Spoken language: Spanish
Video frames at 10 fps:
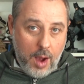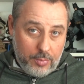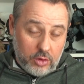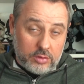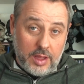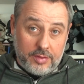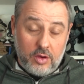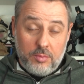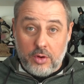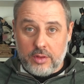
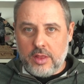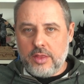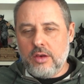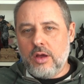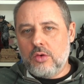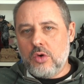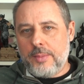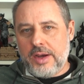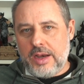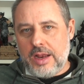aportación, por decirlo de alguna
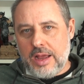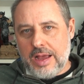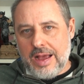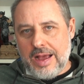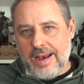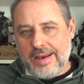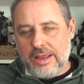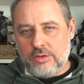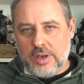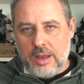manera, al
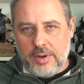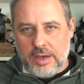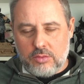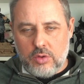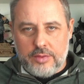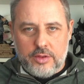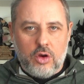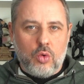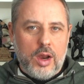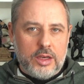guión de la película, de
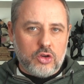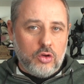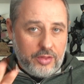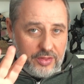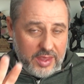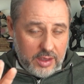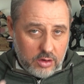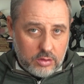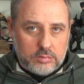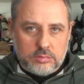los cuales solo
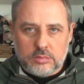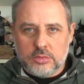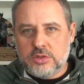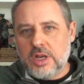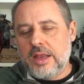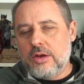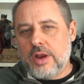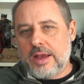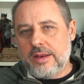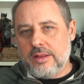cinco salieron
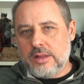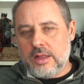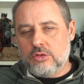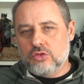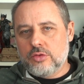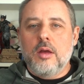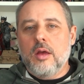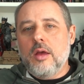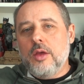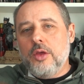acreditados.
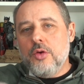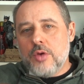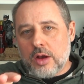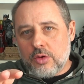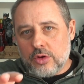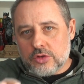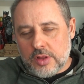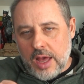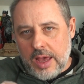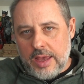Y una
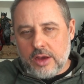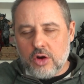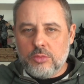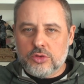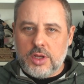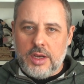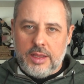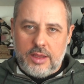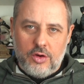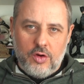curiosidad es cómo se
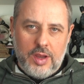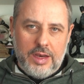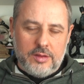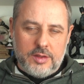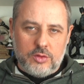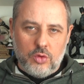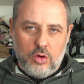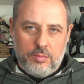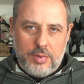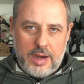eligió el
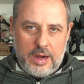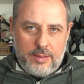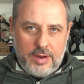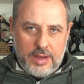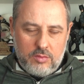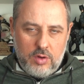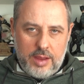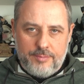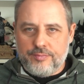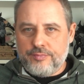título para la película.